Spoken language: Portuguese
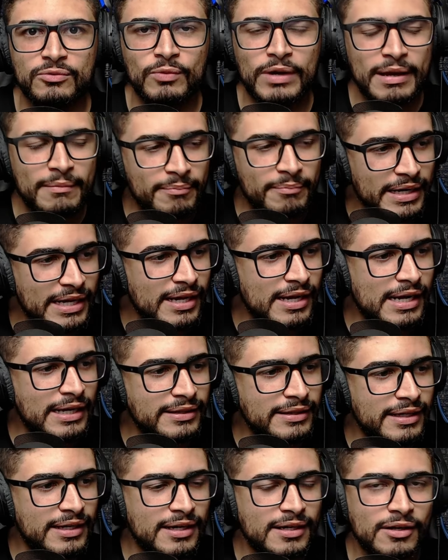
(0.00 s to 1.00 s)
Não é
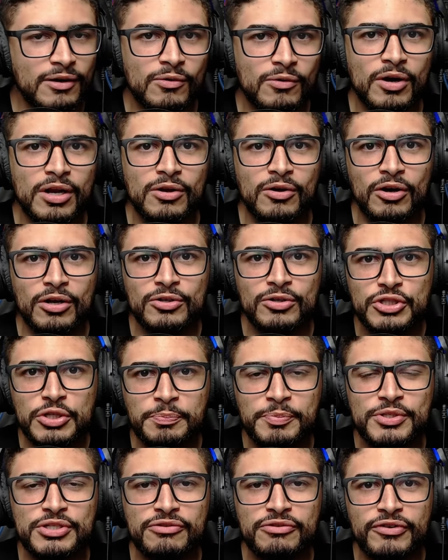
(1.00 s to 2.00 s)
brincadeira não. Olha, olha o
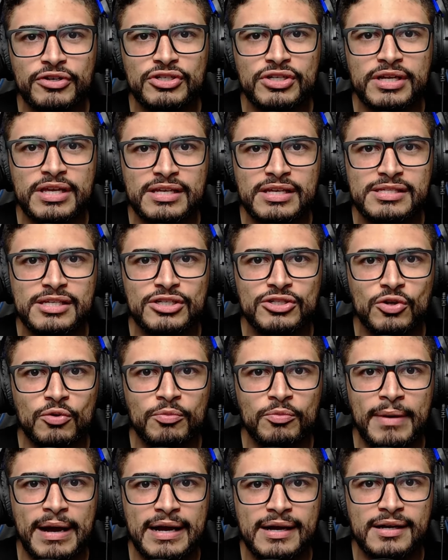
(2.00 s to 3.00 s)
tipo de vídeo aqui que vocês estão
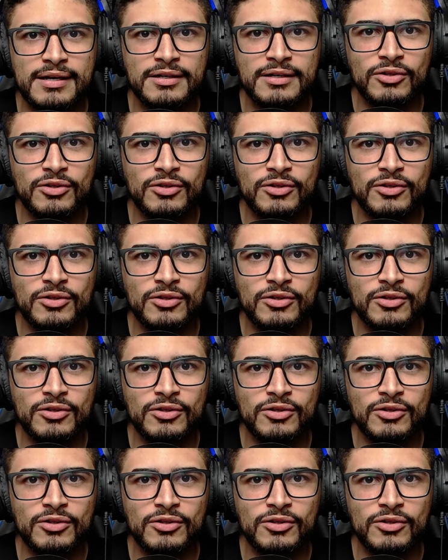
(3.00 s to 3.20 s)
me marcando.